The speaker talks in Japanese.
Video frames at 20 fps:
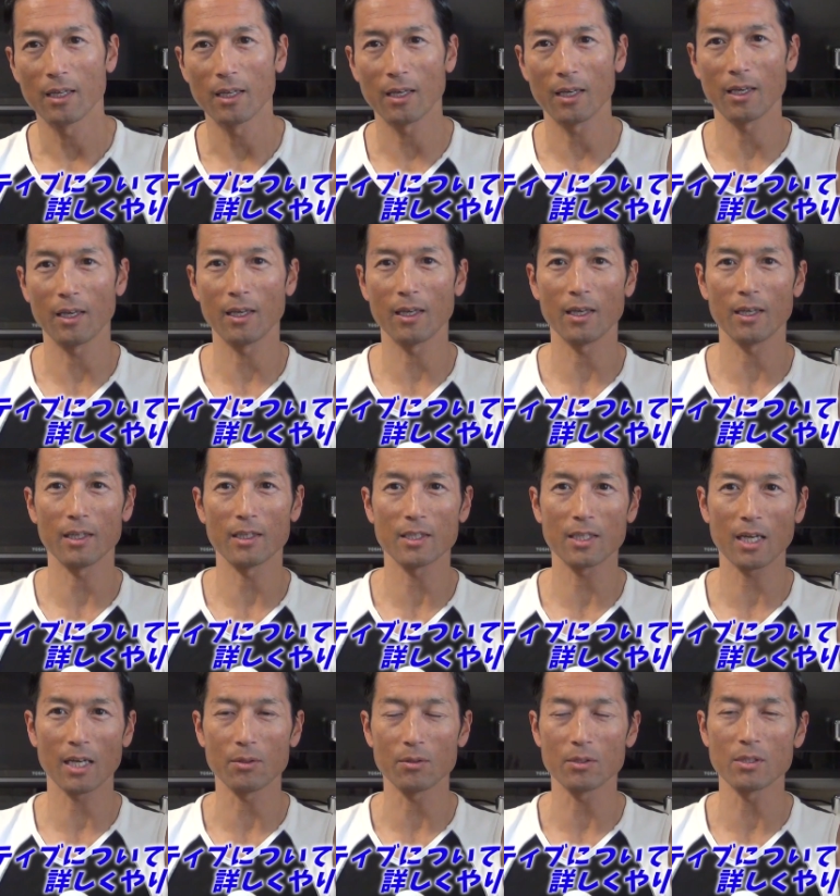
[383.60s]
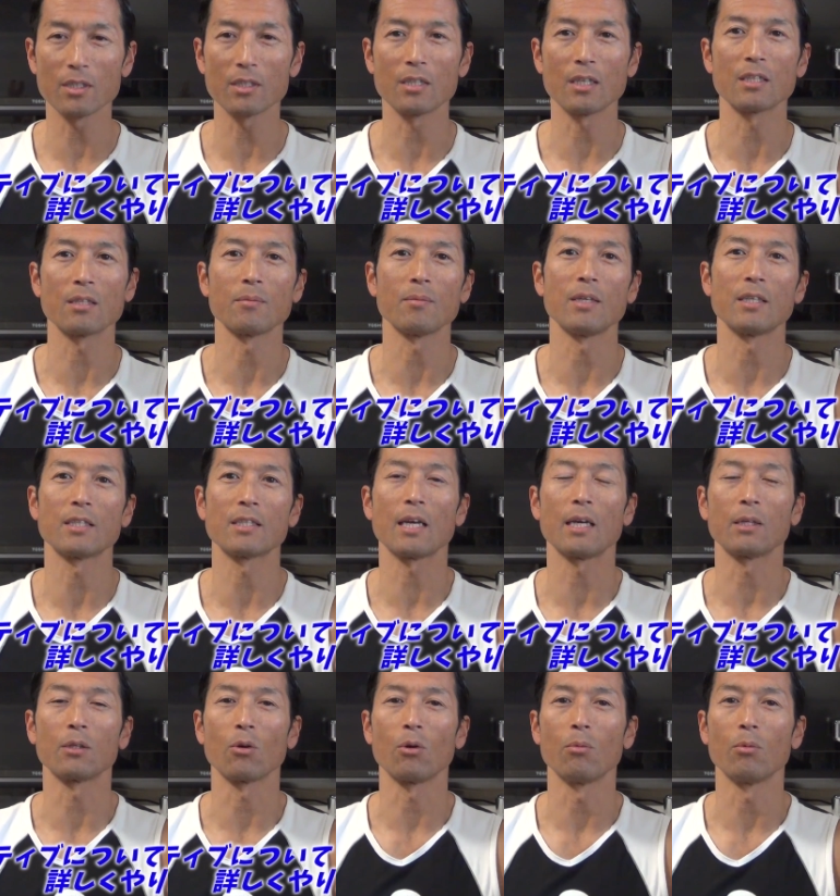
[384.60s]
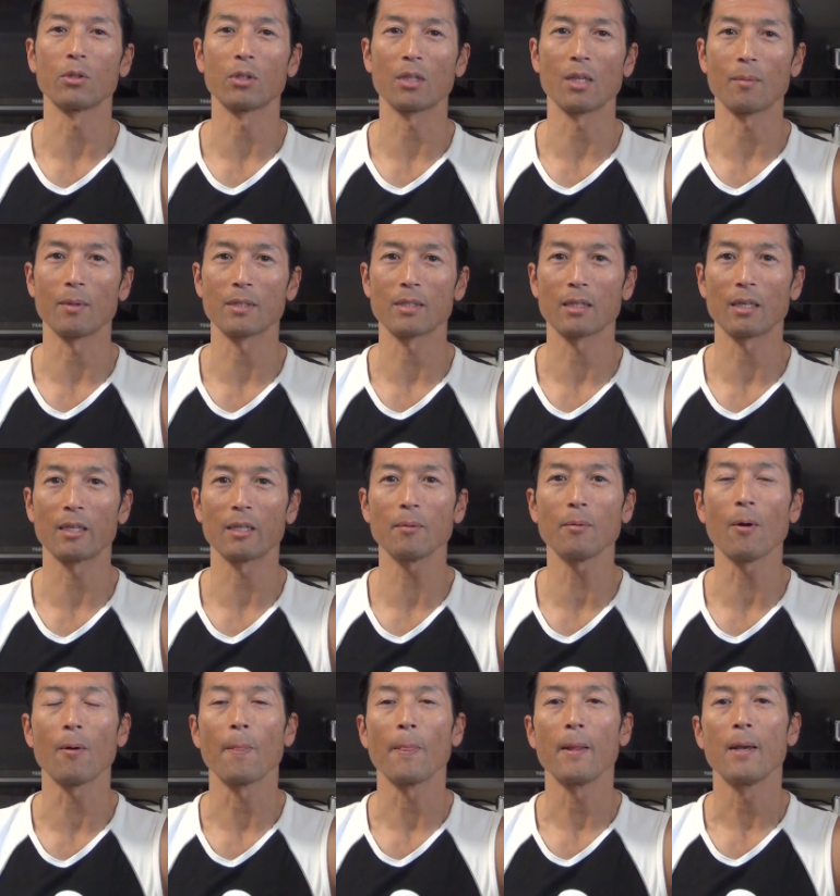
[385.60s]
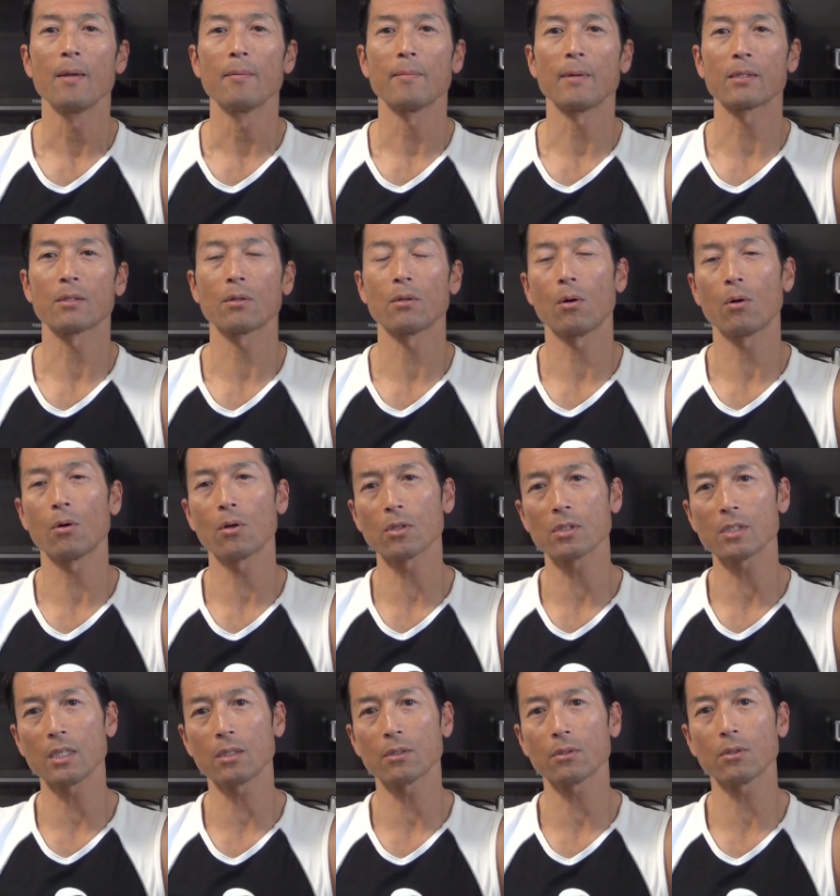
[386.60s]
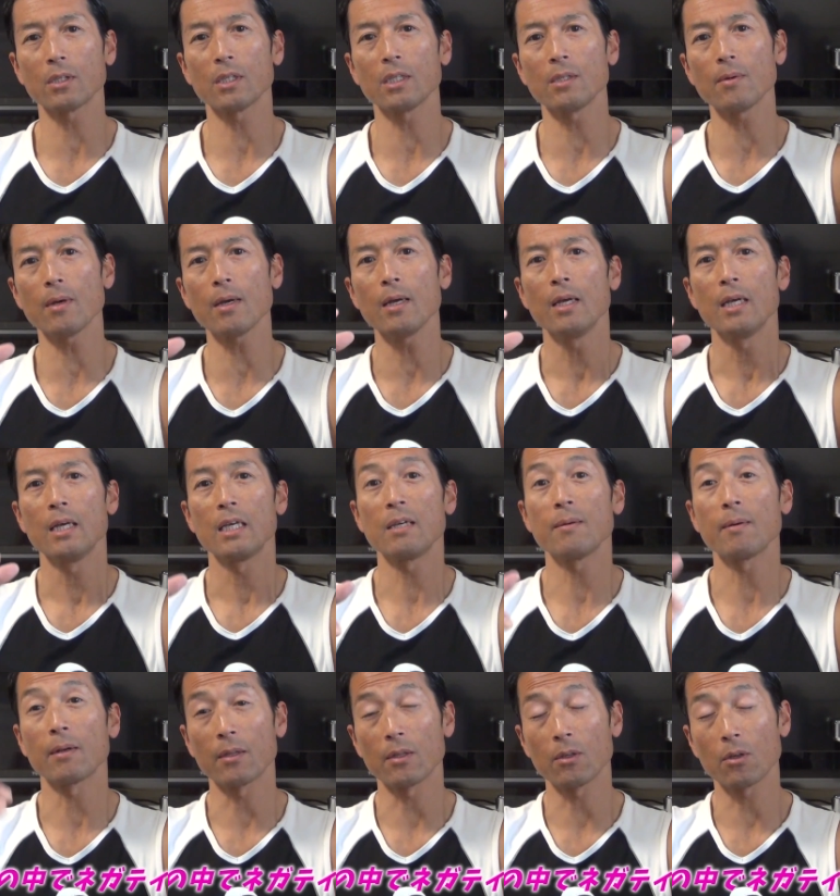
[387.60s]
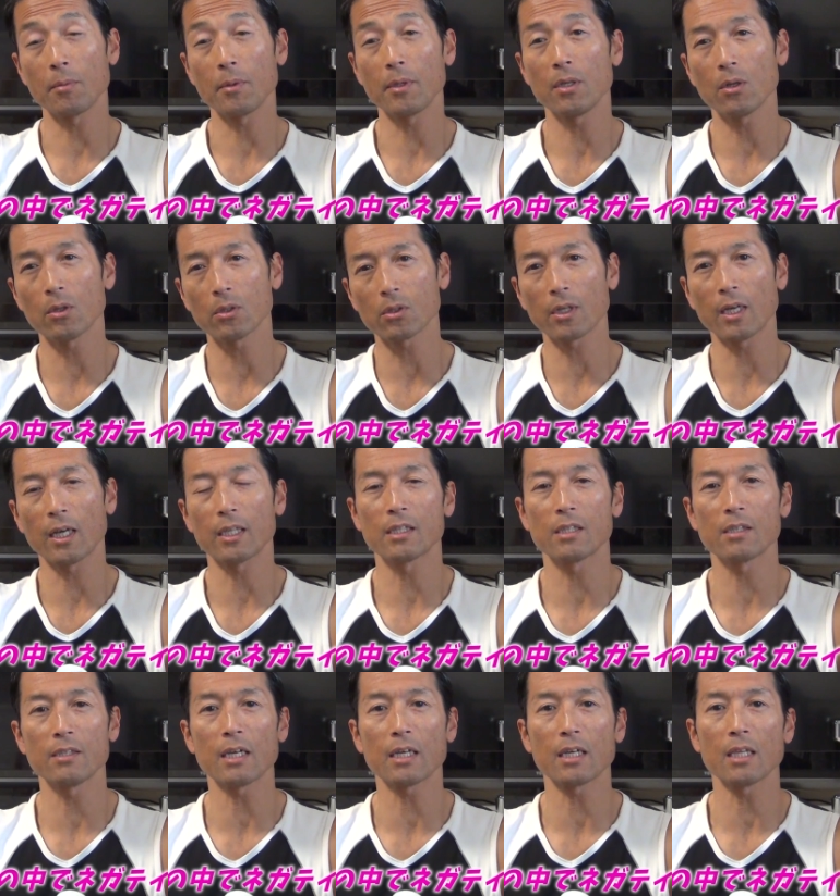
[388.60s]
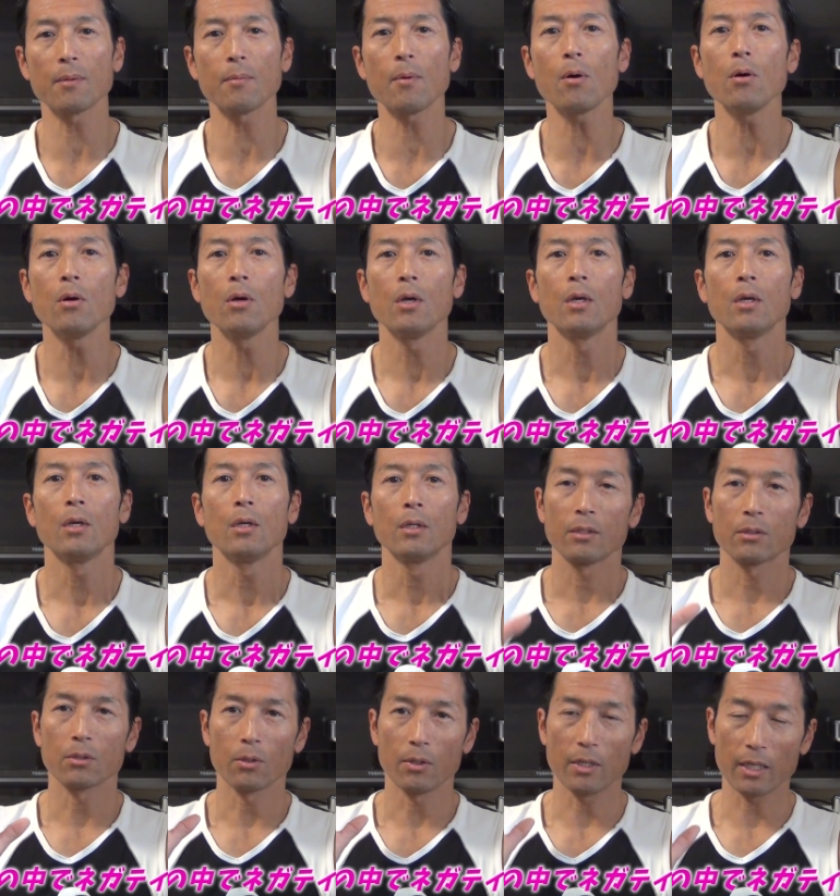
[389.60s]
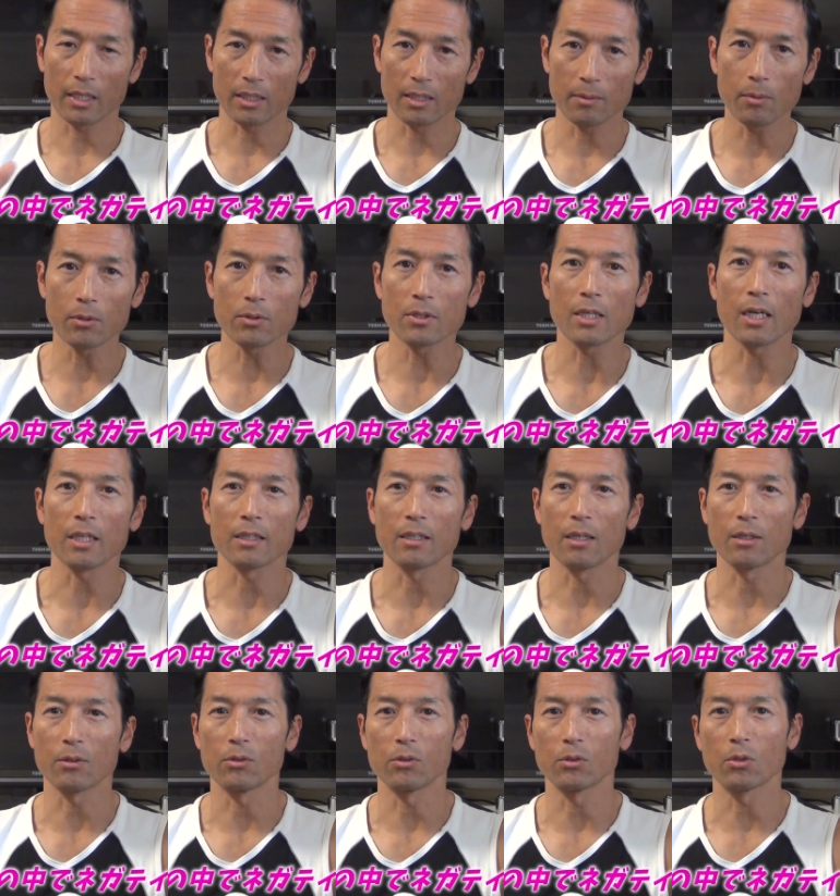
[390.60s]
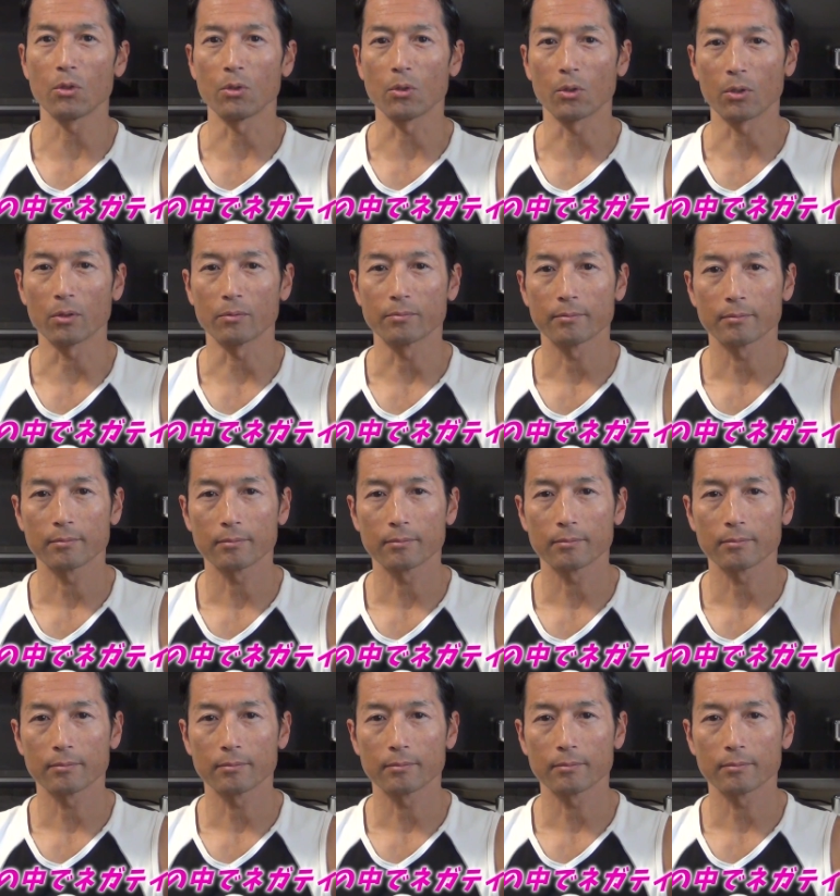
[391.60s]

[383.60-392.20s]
えー、近いうちに説明したいと思ってますけれども、まあ、その下ろしていくときには、今の予備疲労とかやってる中でも、そのネガティブを使っていくということ。